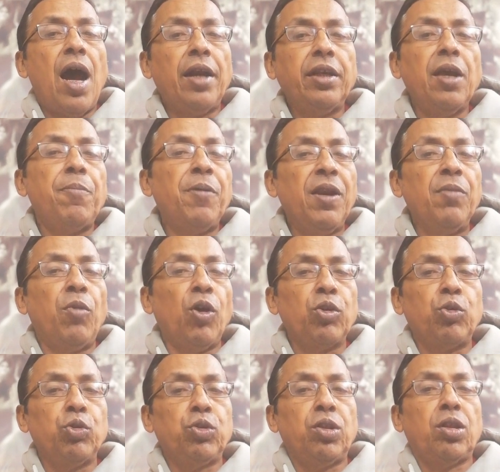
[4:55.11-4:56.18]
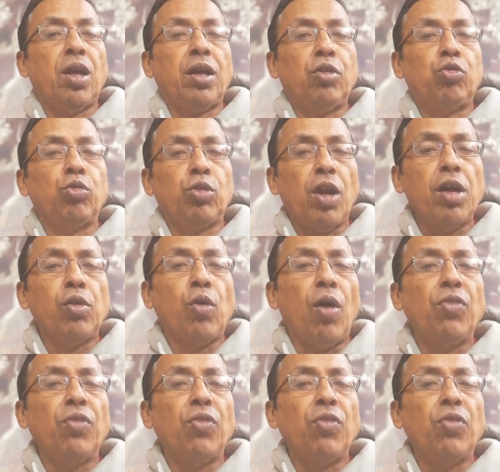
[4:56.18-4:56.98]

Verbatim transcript: হারিয়ে ফেলে বল করতে থাকি সুতরাং